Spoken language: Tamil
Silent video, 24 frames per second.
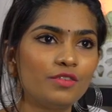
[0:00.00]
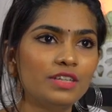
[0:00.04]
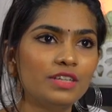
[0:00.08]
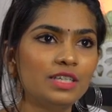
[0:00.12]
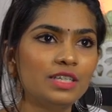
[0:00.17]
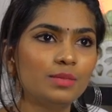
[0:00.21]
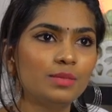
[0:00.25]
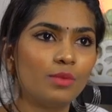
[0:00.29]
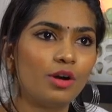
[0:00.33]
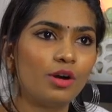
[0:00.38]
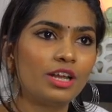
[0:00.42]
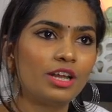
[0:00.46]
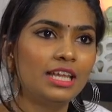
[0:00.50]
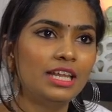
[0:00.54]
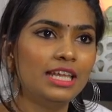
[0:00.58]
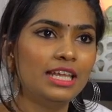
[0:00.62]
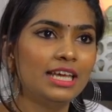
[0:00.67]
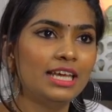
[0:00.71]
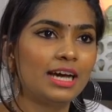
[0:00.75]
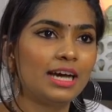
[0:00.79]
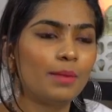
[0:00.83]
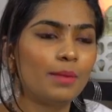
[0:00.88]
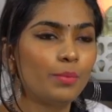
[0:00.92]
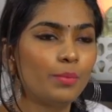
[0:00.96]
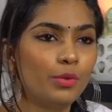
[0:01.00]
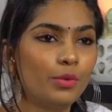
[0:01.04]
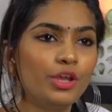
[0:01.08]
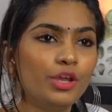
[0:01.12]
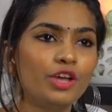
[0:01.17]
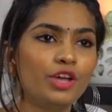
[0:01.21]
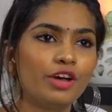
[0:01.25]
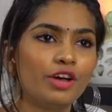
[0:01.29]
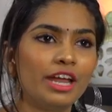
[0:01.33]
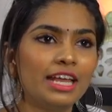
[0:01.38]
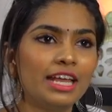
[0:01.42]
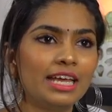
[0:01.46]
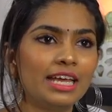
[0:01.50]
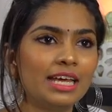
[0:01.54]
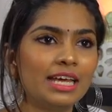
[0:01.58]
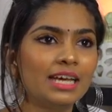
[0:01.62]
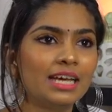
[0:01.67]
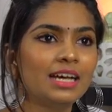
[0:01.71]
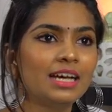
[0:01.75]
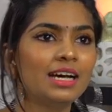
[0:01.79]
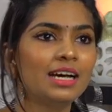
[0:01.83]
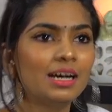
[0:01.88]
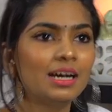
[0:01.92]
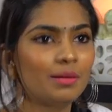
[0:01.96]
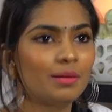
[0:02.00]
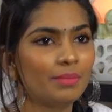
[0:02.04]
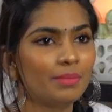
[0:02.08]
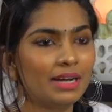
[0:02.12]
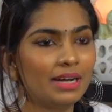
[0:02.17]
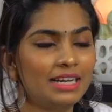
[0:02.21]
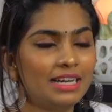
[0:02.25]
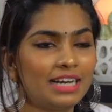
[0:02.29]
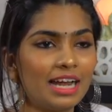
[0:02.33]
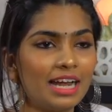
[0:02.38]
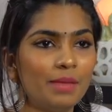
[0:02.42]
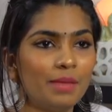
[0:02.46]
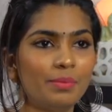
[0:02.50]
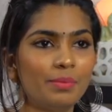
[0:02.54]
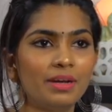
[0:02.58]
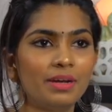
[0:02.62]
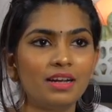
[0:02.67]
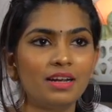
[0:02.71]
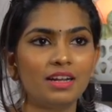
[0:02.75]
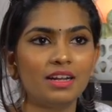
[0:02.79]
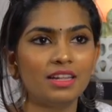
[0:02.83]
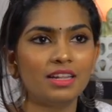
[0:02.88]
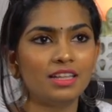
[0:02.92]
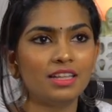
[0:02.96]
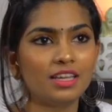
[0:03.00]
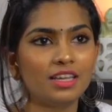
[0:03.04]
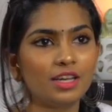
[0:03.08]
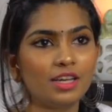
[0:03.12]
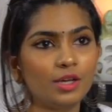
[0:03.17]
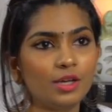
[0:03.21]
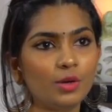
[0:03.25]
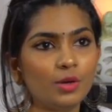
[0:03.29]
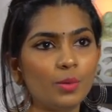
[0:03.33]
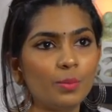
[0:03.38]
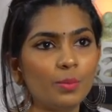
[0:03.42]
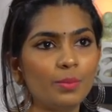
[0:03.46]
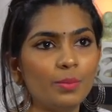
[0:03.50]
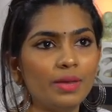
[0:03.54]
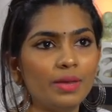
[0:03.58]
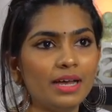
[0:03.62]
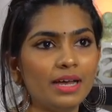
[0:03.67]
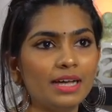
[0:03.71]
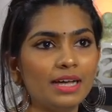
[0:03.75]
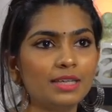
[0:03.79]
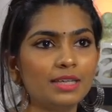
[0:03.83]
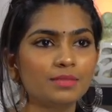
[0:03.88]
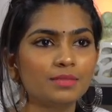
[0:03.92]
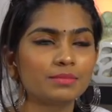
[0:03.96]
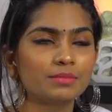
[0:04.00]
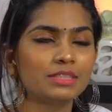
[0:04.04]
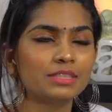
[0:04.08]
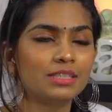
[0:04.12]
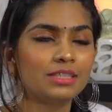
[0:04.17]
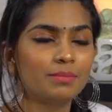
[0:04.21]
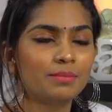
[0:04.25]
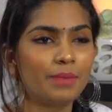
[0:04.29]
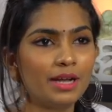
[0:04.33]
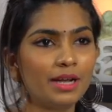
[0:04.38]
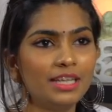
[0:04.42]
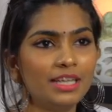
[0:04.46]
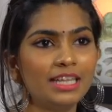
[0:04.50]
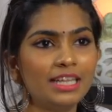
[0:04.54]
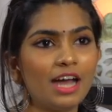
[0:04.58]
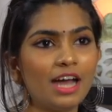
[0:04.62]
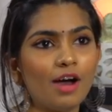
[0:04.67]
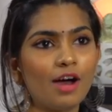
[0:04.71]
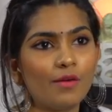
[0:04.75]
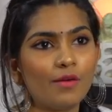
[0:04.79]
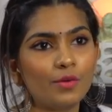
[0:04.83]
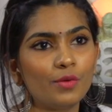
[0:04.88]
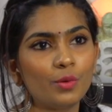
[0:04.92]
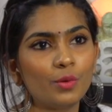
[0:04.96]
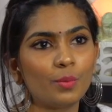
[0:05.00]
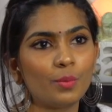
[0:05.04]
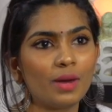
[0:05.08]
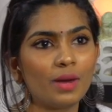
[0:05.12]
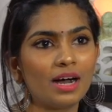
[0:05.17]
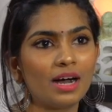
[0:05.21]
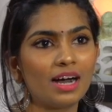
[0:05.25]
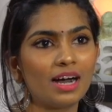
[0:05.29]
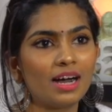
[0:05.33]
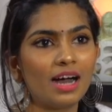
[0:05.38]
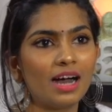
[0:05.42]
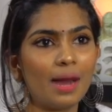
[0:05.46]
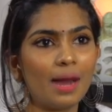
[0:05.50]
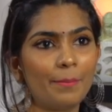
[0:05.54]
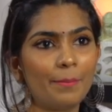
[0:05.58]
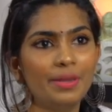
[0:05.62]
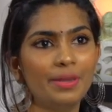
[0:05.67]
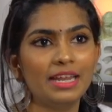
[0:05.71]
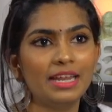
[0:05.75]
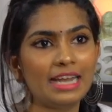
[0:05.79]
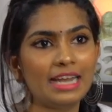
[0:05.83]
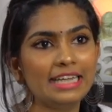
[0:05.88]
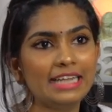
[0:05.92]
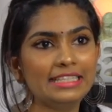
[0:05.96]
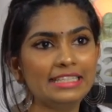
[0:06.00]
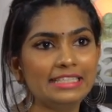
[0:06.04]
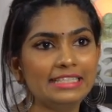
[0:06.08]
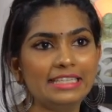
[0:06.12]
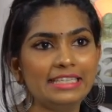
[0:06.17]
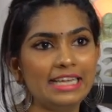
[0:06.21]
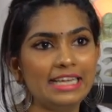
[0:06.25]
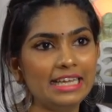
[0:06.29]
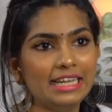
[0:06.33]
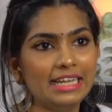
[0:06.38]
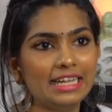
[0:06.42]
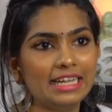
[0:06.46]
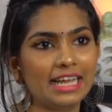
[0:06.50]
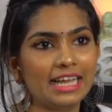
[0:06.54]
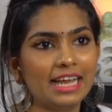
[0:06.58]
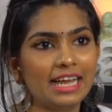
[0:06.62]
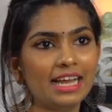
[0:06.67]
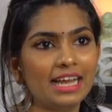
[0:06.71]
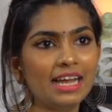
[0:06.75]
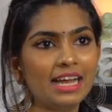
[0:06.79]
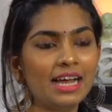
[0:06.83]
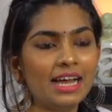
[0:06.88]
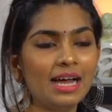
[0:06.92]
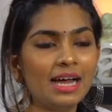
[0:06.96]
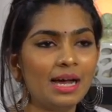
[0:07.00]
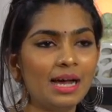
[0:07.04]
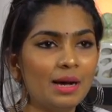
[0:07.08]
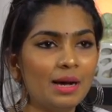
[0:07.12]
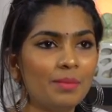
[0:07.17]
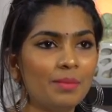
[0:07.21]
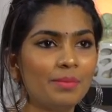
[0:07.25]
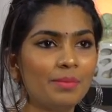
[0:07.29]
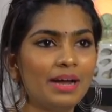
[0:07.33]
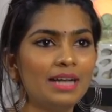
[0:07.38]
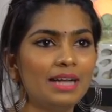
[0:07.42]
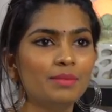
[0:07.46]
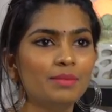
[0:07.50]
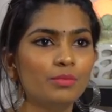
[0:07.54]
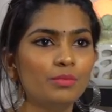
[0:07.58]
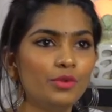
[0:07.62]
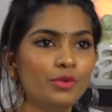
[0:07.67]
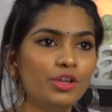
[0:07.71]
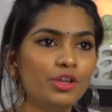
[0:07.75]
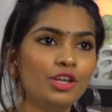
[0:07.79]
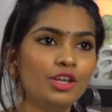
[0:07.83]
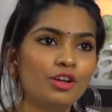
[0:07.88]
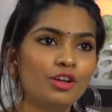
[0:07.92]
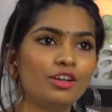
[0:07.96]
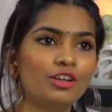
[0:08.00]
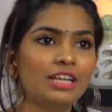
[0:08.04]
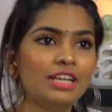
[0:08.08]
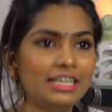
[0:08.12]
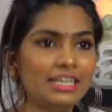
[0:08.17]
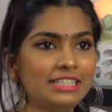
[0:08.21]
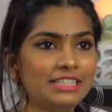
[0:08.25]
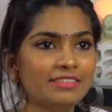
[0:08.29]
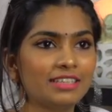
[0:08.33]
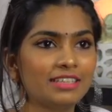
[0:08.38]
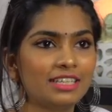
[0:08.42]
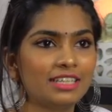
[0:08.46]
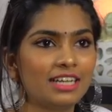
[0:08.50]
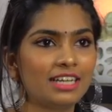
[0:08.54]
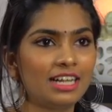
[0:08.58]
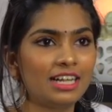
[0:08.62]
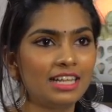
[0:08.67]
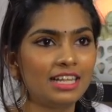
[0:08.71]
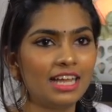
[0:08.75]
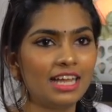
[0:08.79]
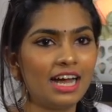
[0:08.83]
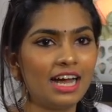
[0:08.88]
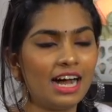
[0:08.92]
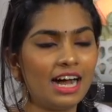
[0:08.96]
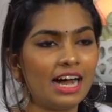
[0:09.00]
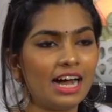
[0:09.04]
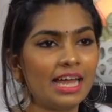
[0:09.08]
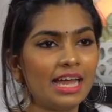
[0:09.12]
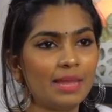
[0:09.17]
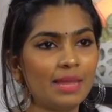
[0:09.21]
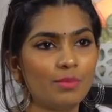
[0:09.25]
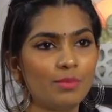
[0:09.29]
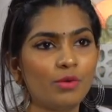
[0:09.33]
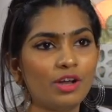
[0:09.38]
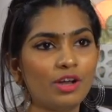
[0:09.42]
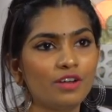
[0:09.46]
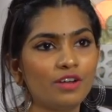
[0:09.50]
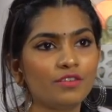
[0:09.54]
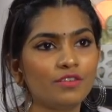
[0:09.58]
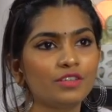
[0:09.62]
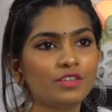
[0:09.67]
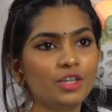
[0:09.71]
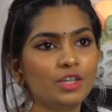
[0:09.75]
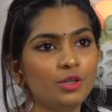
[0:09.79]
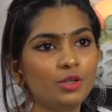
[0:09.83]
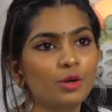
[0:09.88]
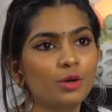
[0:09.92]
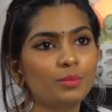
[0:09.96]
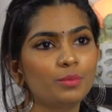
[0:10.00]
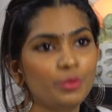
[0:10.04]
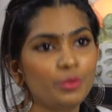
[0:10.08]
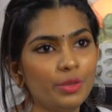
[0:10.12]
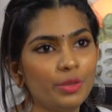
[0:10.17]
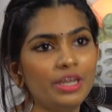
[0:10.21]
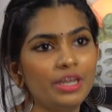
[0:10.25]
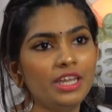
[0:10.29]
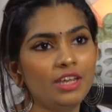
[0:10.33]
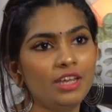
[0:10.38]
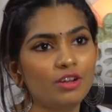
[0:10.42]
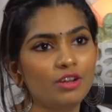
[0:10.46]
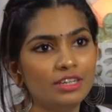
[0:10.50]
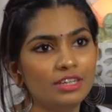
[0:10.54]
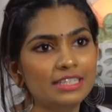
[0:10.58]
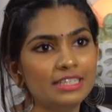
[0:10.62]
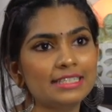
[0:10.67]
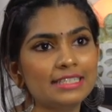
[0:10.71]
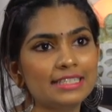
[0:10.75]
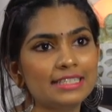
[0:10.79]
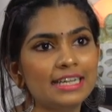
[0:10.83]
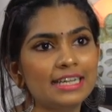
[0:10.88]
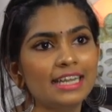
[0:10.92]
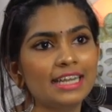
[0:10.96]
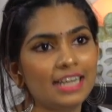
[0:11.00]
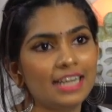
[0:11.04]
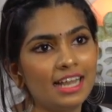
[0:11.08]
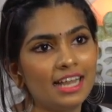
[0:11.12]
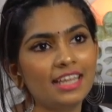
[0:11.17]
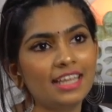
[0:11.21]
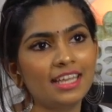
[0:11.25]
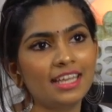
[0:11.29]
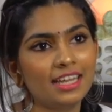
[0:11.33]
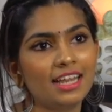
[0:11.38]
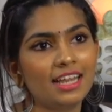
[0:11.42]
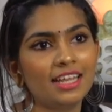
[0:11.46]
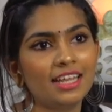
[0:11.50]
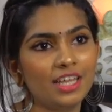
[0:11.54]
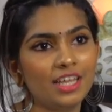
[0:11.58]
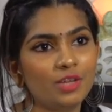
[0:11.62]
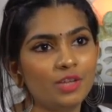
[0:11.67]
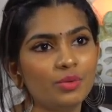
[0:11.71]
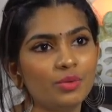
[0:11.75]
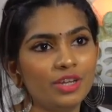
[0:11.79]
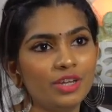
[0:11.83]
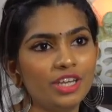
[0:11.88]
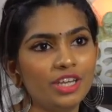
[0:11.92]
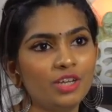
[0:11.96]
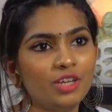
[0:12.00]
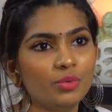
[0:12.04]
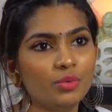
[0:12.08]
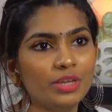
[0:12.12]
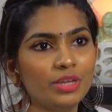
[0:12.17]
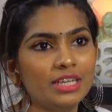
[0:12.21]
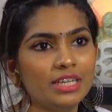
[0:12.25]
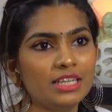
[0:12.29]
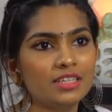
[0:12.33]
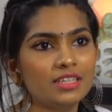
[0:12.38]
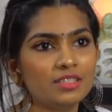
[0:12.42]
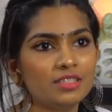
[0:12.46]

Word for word: வந்து மாடலிங் பிடிக்கும் எனக்கு பட் ட்ரை பண்ணுறதுக்கு ரொம்ப பண்ணி தான் ஆகணுமா அப்படி நினச்சிட்டே இருந்தேன் பட் முடியணும்னு நினச்சி வந்தனால தான் ஐ எம் ஒன் ஆஃப் த டாப் டுவெண்ட்டி கான்டெஸ்டன் இன் நாளைக்கு நாளைக்கு டுவெண்ட்டி டுவெண்ட்டி